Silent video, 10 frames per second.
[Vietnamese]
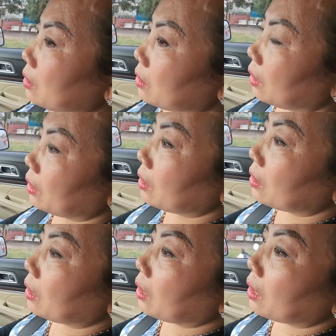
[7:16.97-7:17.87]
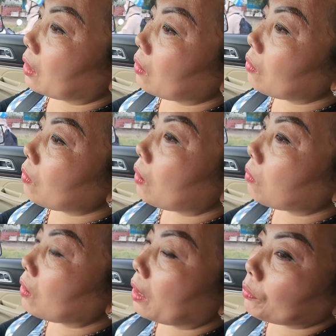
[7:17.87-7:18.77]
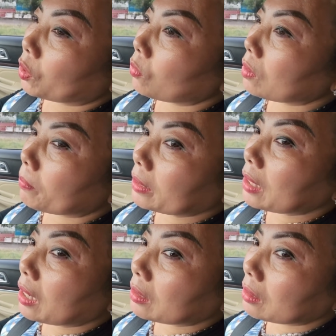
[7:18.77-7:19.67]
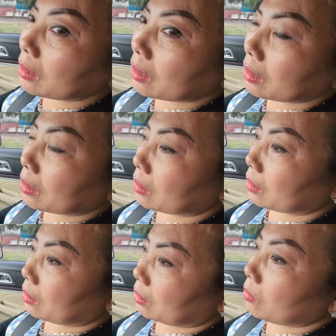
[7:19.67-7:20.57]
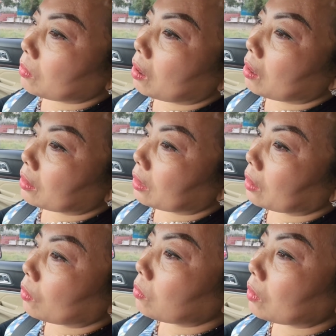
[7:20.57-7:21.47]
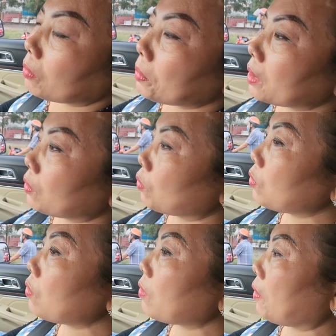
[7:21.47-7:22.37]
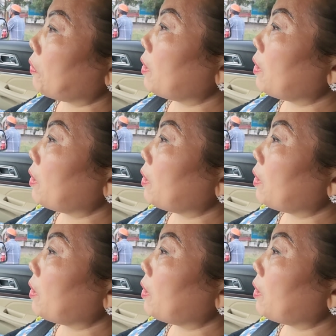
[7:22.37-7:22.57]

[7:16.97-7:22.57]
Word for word: tại vì chắc là nó cũng không có làm chủ được bản thân nữa dạ dạ lúc đó là chắc cũng có bia rượu vô rồi